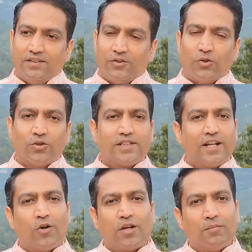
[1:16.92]
दोनों
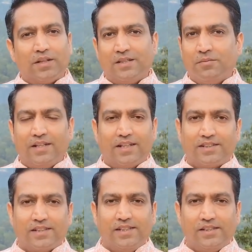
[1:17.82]
सेनाओं के मध्य में लेके
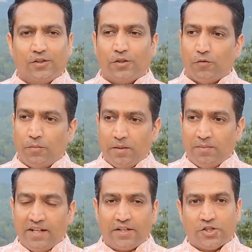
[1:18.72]
चलिए क्योंकि वो भी अब
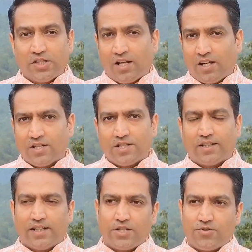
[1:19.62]
निरीक्षण करना
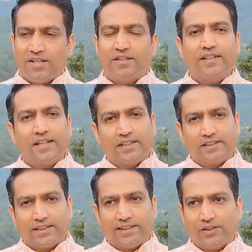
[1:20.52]
चाहता है स्ट्रेंथ देखना
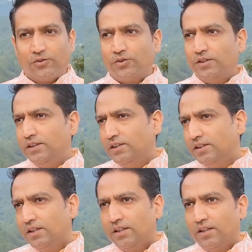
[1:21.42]
चाहता है दूसरी
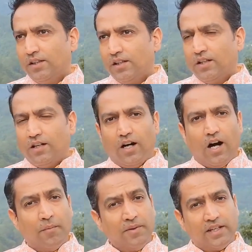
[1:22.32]

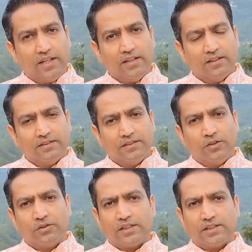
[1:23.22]
आर्मी uh, की यू you
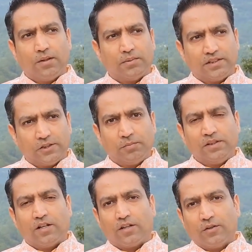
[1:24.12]
नो know, जैसे आप
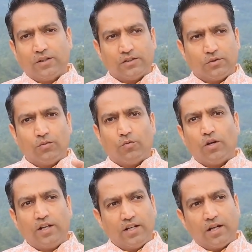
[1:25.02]
असेसमेंट करते हो एज अ गुड
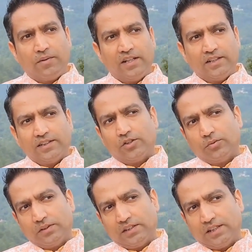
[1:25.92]
वॉरियर आप देखना चाहते
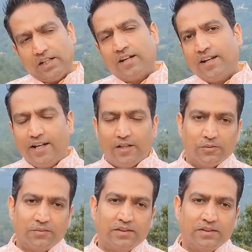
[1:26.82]
हो किससे लड़ने आए हो